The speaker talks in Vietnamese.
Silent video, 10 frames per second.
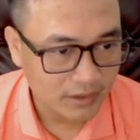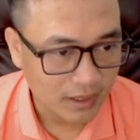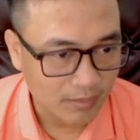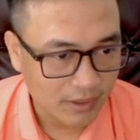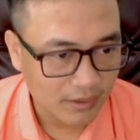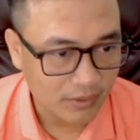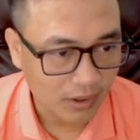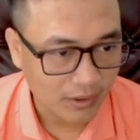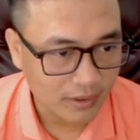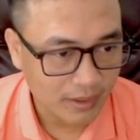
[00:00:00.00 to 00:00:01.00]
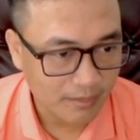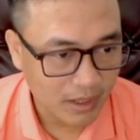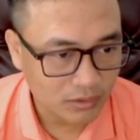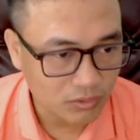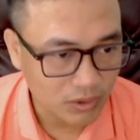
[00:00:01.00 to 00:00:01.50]
để mà theo dõi nắm
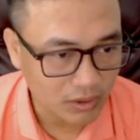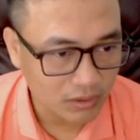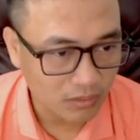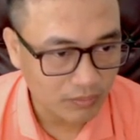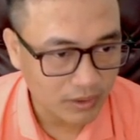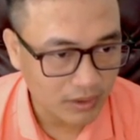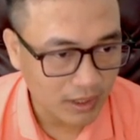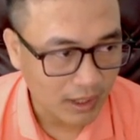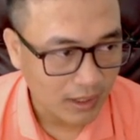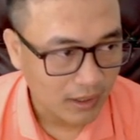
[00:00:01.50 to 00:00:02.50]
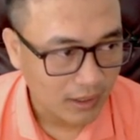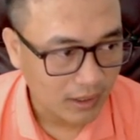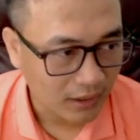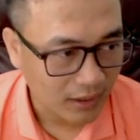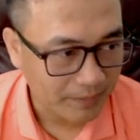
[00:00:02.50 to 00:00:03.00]
bắt xu hướng cũng như là
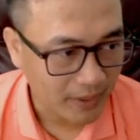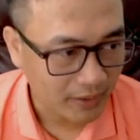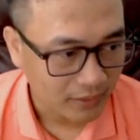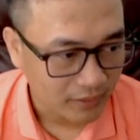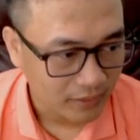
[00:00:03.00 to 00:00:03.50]
à, cập nhật